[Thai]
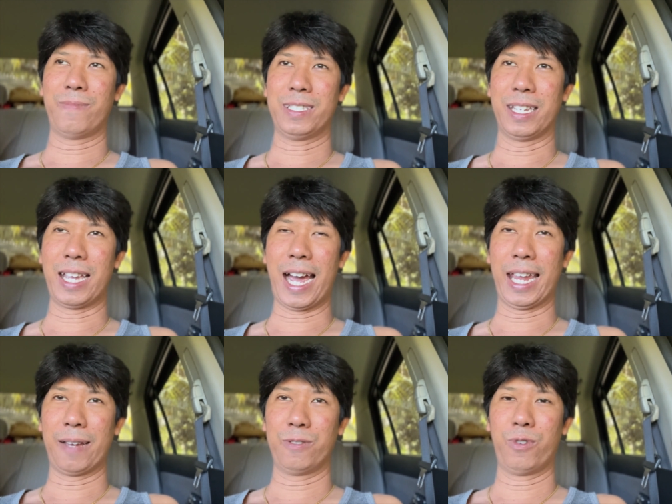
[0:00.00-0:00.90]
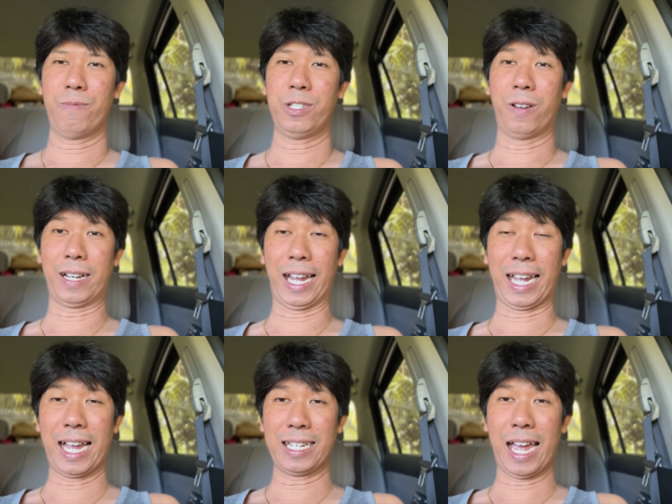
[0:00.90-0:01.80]
มาเสียดายครับ หรือว่าไปจอดขาย
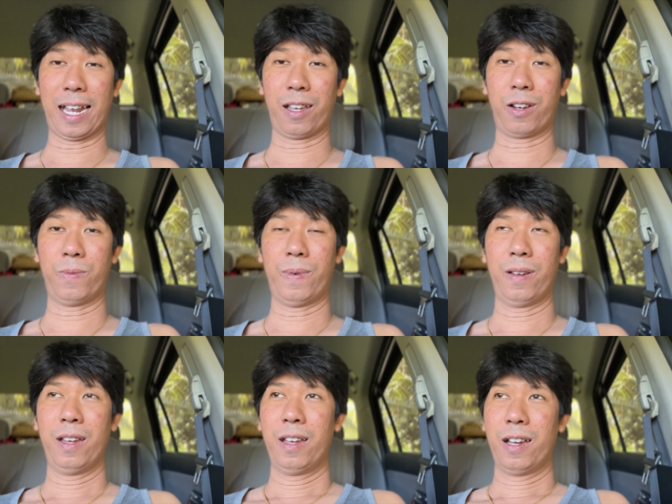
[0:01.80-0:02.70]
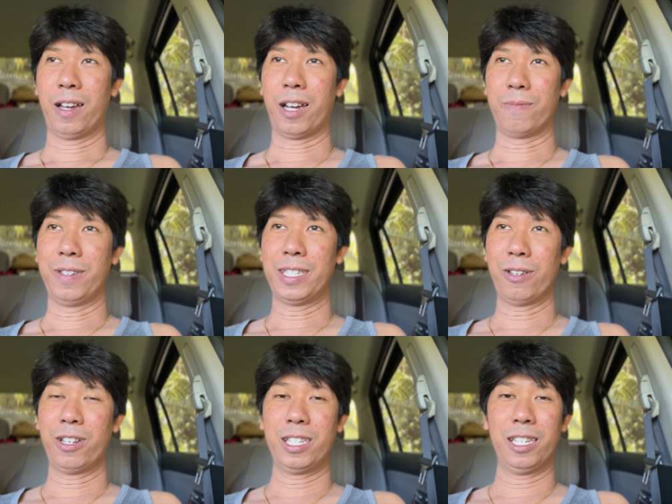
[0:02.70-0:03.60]
ข้างทางแล้วเขามี
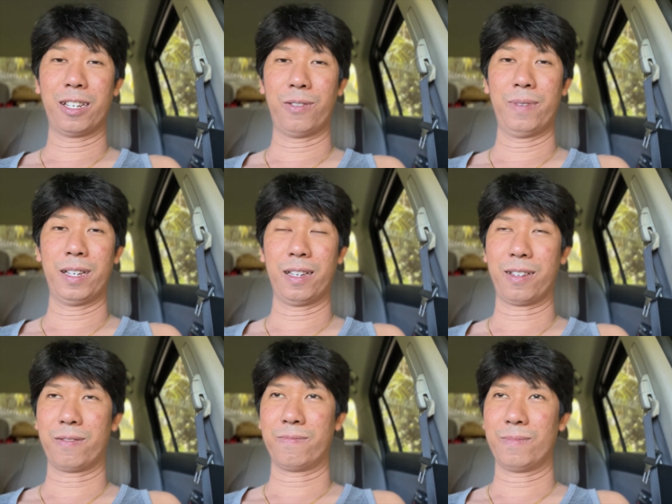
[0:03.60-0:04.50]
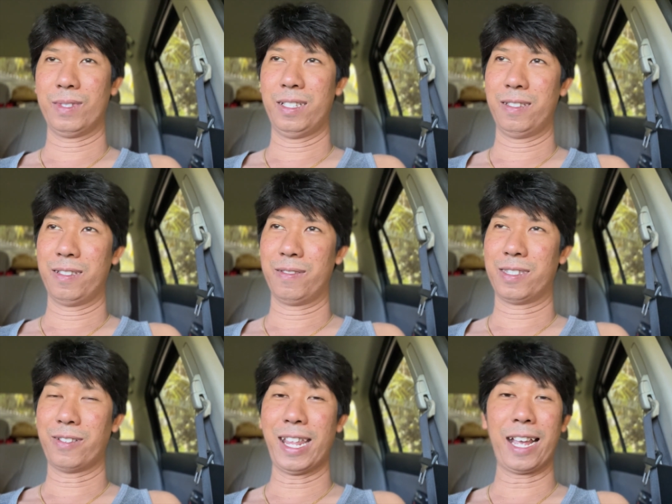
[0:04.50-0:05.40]
เจ้าหน้าที่เขามา
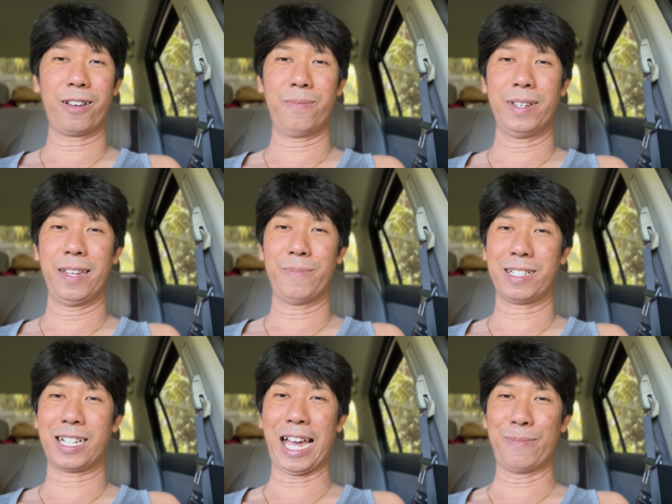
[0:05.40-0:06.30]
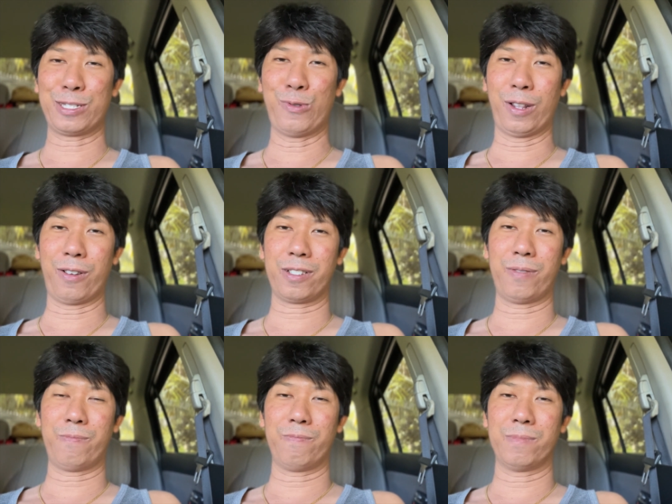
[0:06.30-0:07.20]
ตอนแรกก็ไม่ได้มากะมาตรวจหรอก
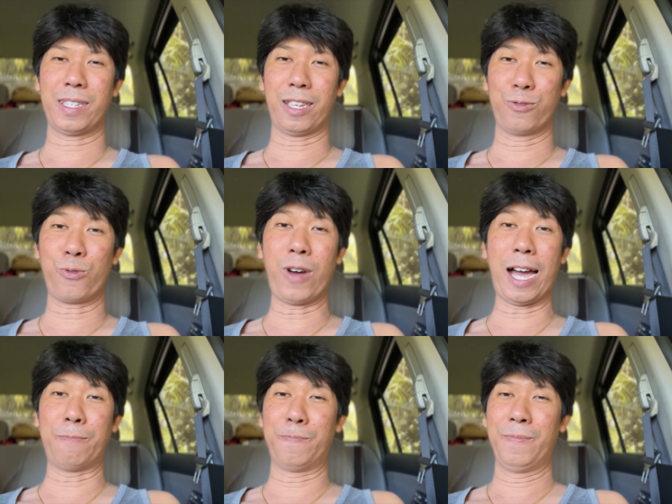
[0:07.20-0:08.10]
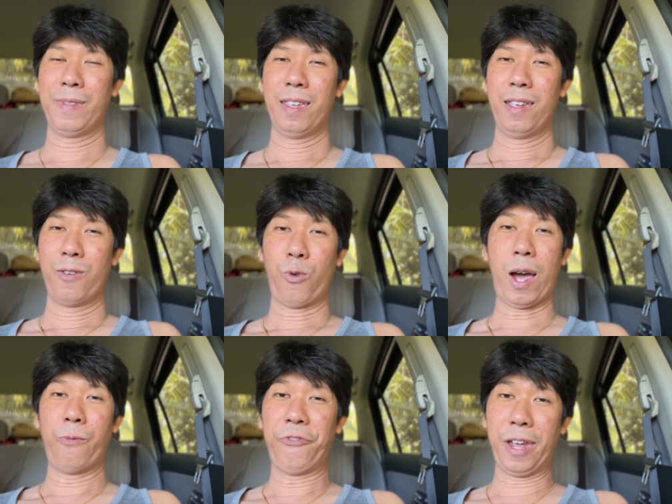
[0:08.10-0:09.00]
แต่ด้วยความค
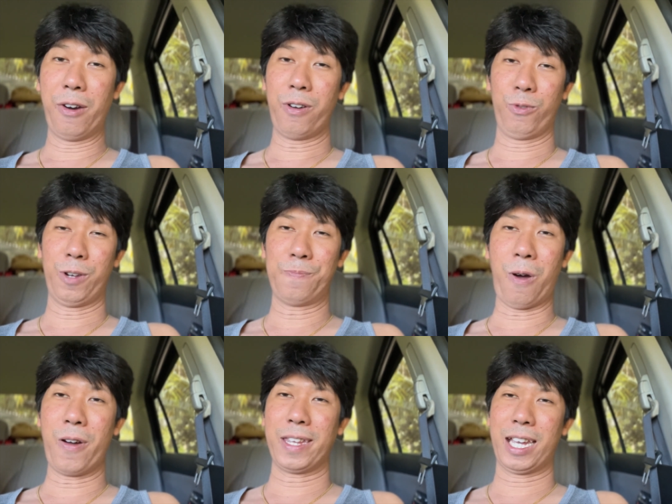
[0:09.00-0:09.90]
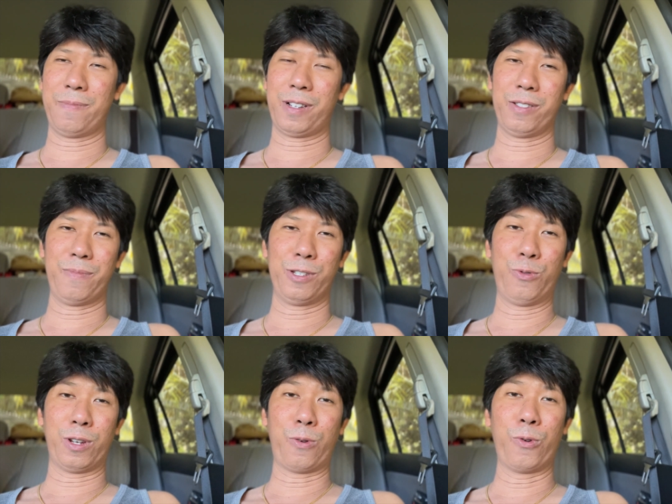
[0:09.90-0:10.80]
วามเฟี้ยวของรถกระป๋องเนี่ยครับเขาจะมาช
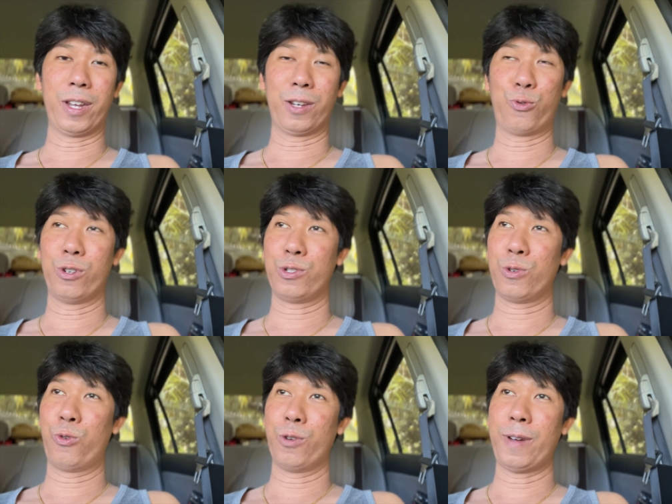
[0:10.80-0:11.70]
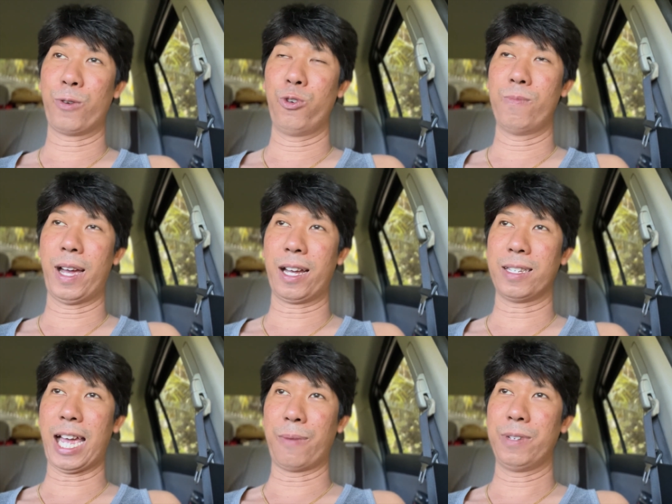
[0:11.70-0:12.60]
วนคุย คุยคยไปคุยมาก็
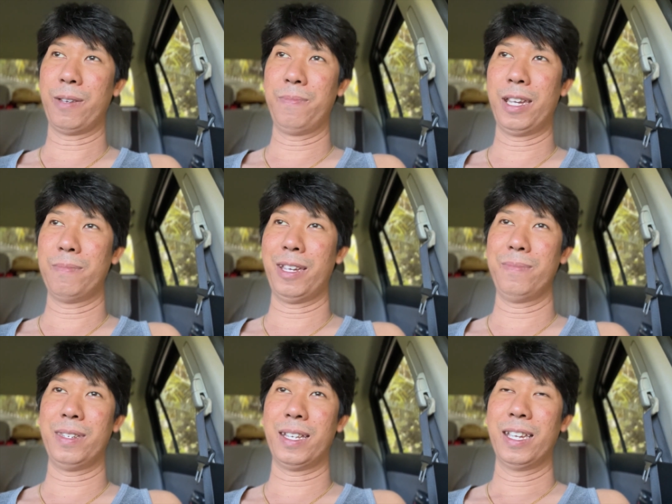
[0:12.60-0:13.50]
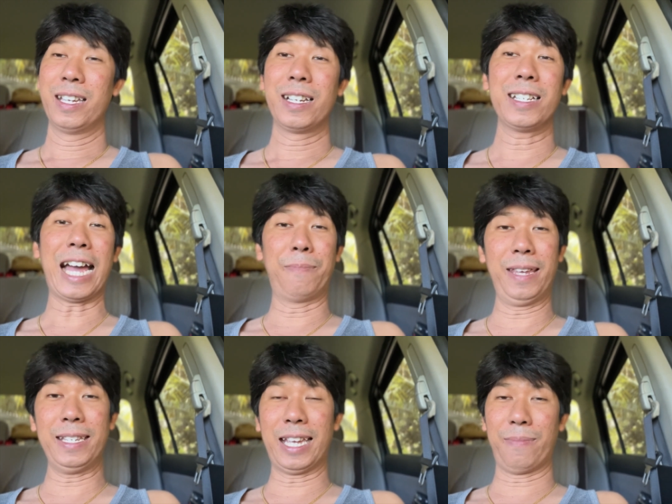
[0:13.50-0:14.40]
ถามมีทะเบียนไม่มีคือถาม
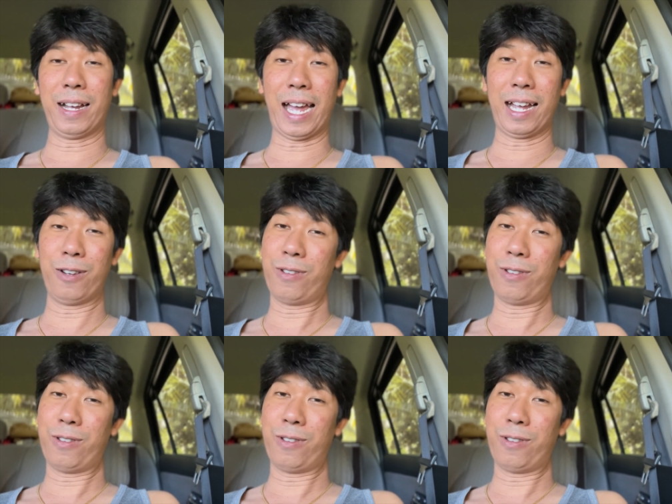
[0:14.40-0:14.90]
เล่นเนี่ยบางครั้ง